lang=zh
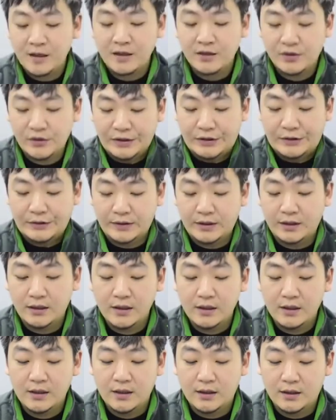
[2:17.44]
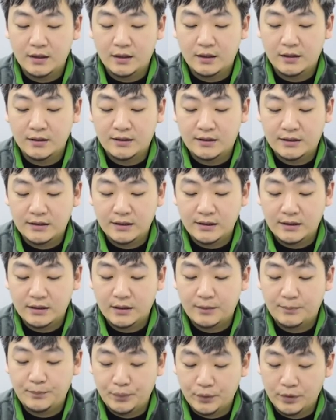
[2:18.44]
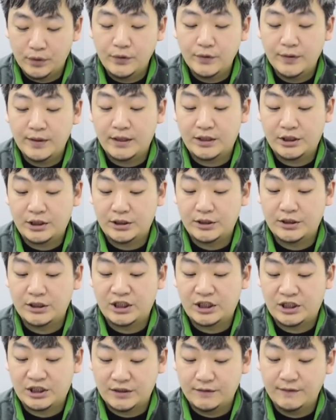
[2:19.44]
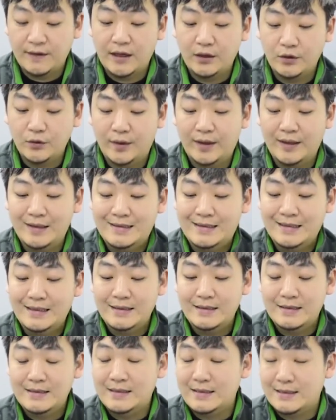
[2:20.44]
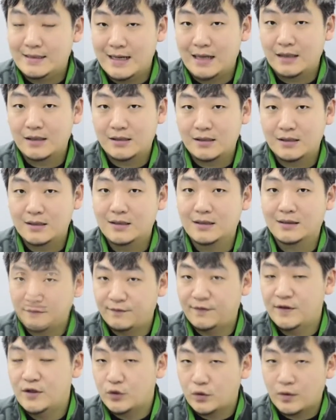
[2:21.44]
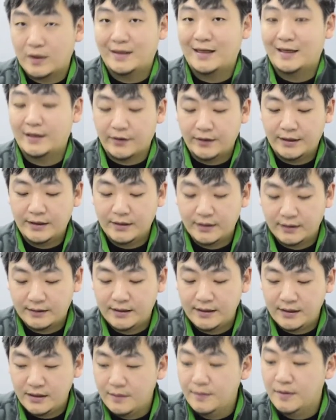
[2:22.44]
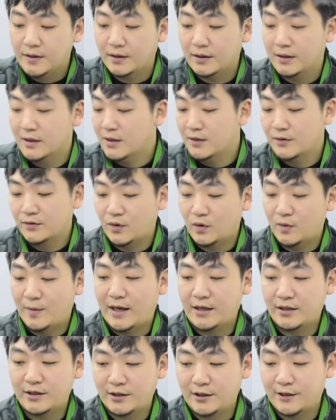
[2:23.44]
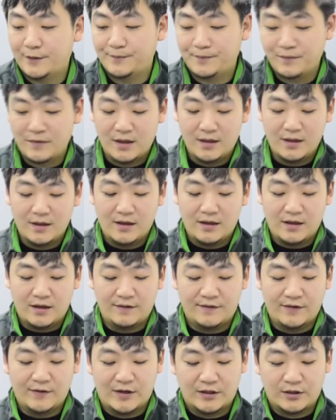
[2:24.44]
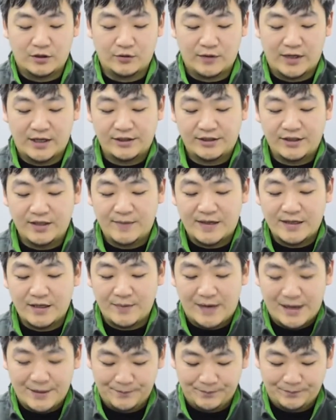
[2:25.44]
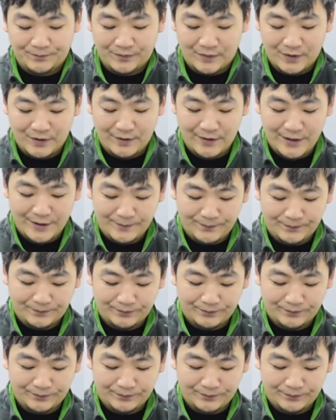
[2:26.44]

所以说呃，吉利的博越是十万元以下的车型分数啊拿到了一个第一名，所以我们还是啊废话少说，还是直接颁奖吧。OK，